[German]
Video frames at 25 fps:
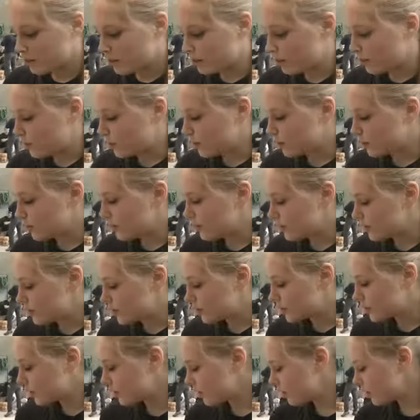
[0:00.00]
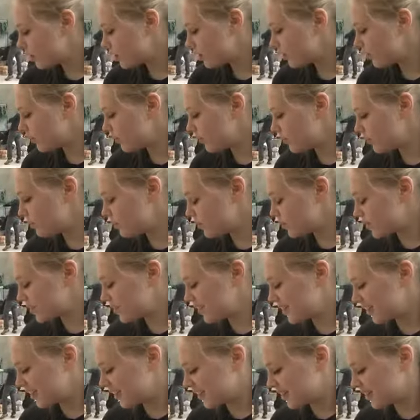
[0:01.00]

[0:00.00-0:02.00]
Und wir müssen ja